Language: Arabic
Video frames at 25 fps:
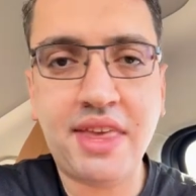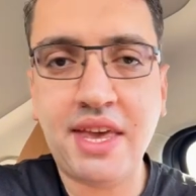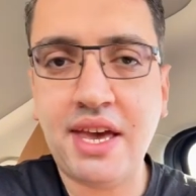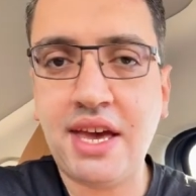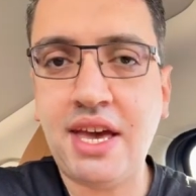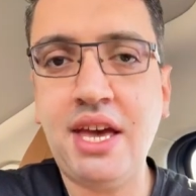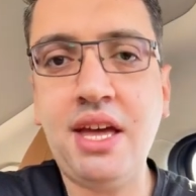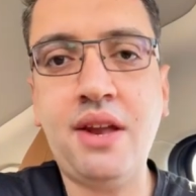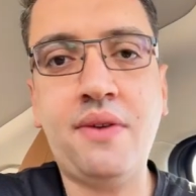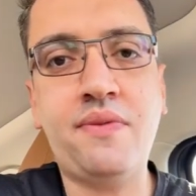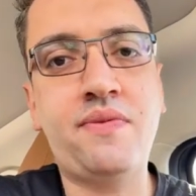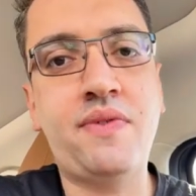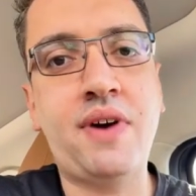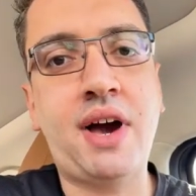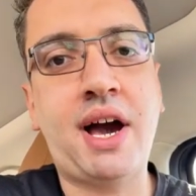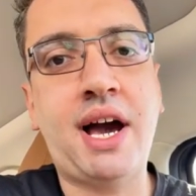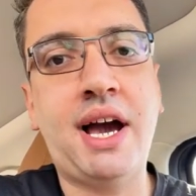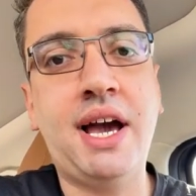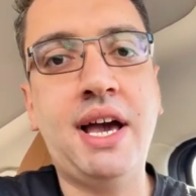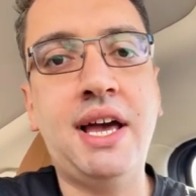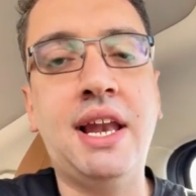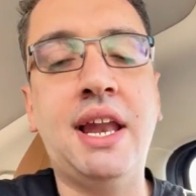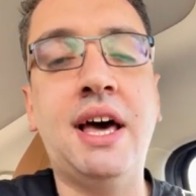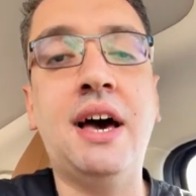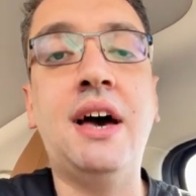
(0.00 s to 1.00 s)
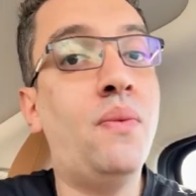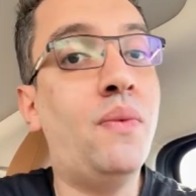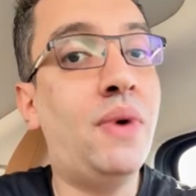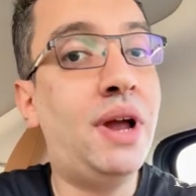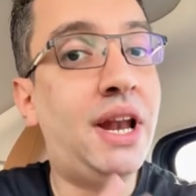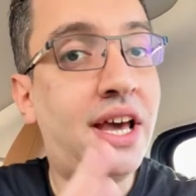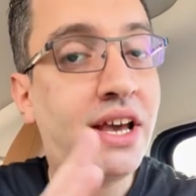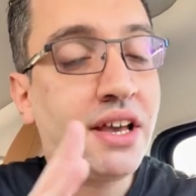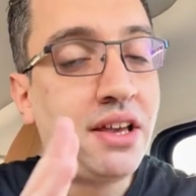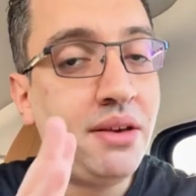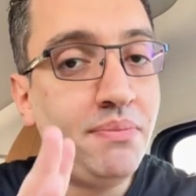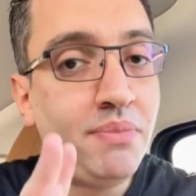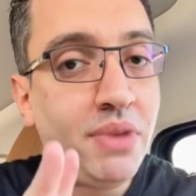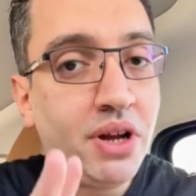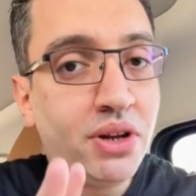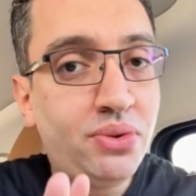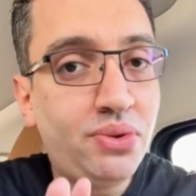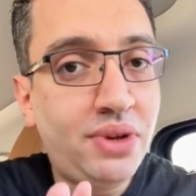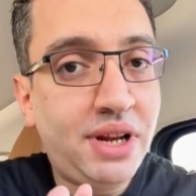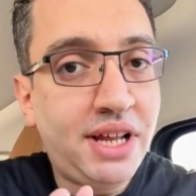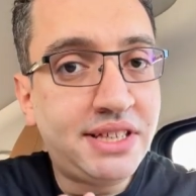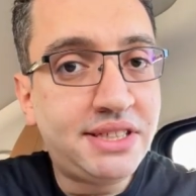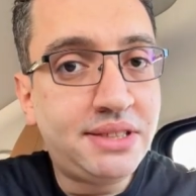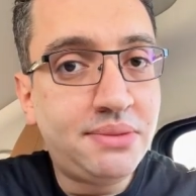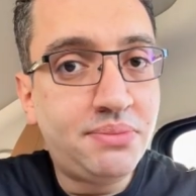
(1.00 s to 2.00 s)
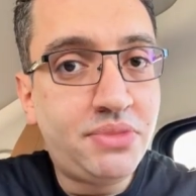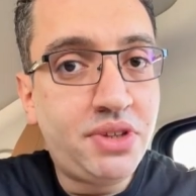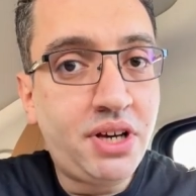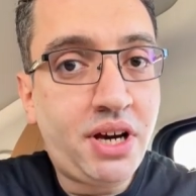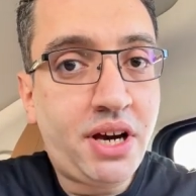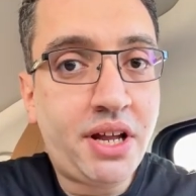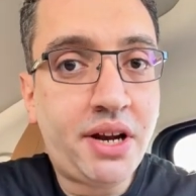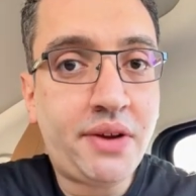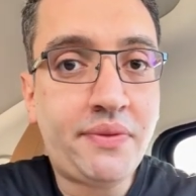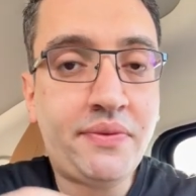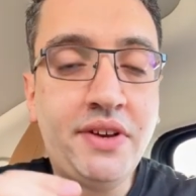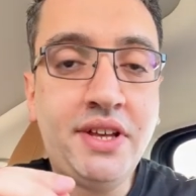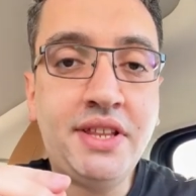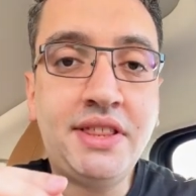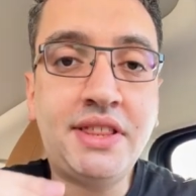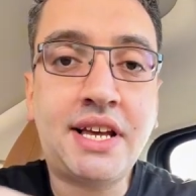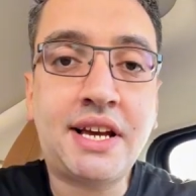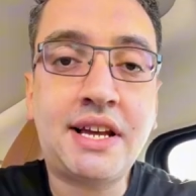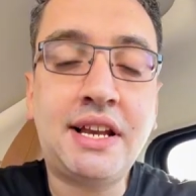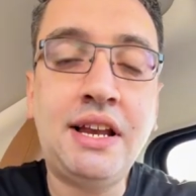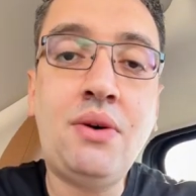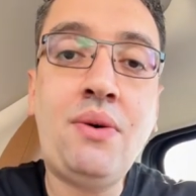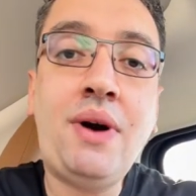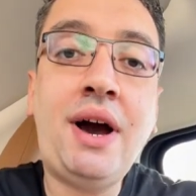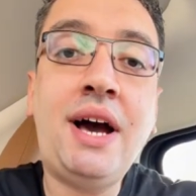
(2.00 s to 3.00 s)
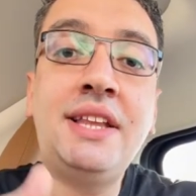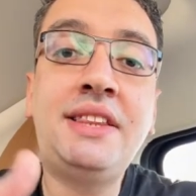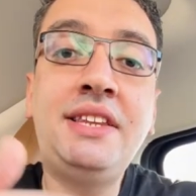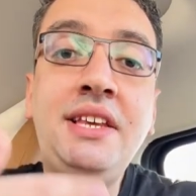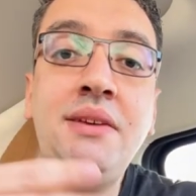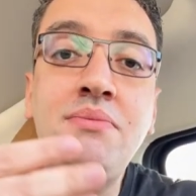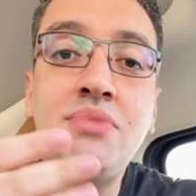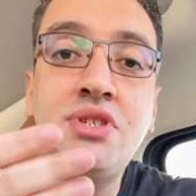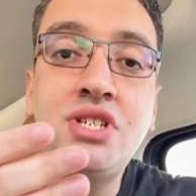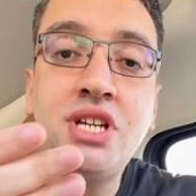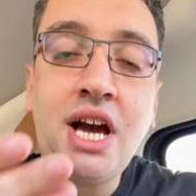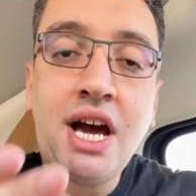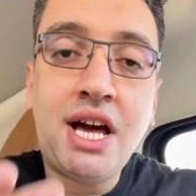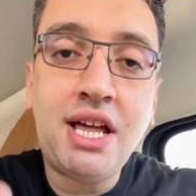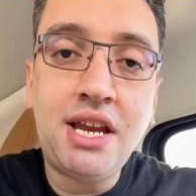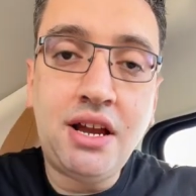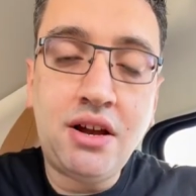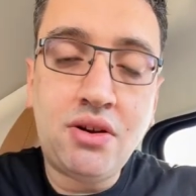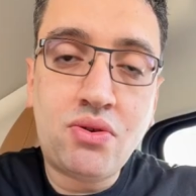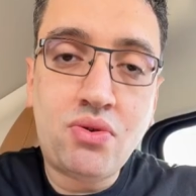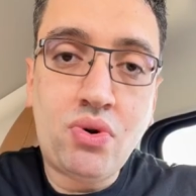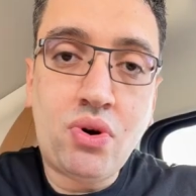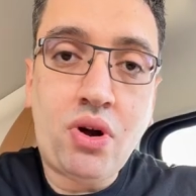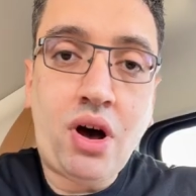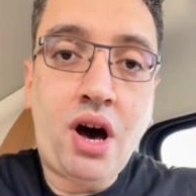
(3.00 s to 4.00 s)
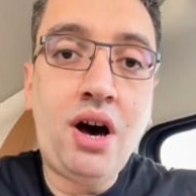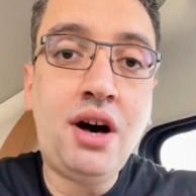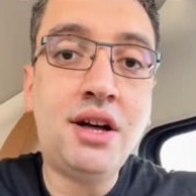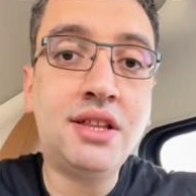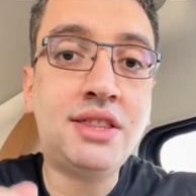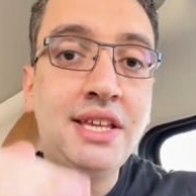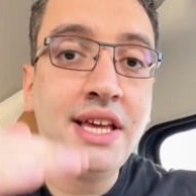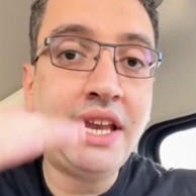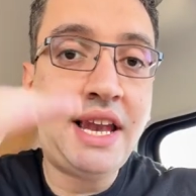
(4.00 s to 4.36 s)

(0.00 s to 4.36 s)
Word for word: غير فعاله ولكن برضو لازم تعرف انك لو هتمشي على الجرعات